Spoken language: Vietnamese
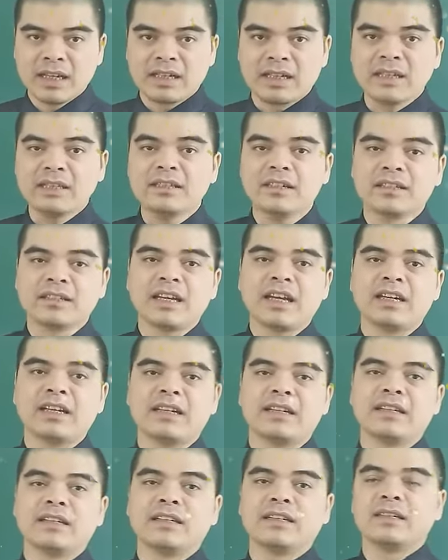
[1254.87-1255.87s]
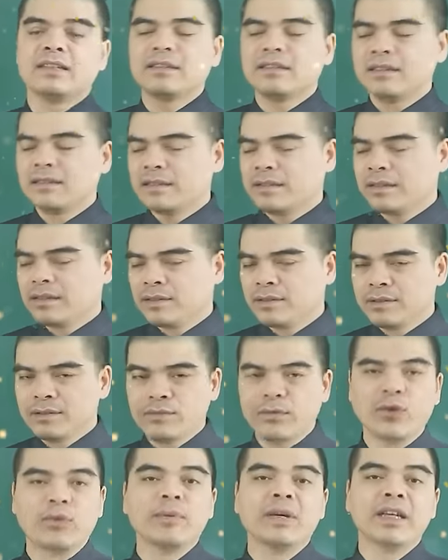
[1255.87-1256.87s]
đã trở thành
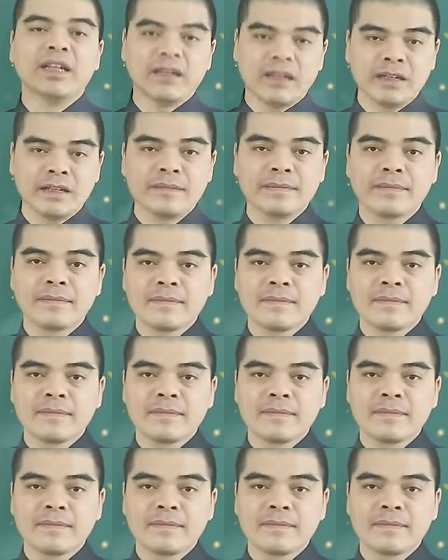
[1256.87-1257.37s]
phổ biến hơn.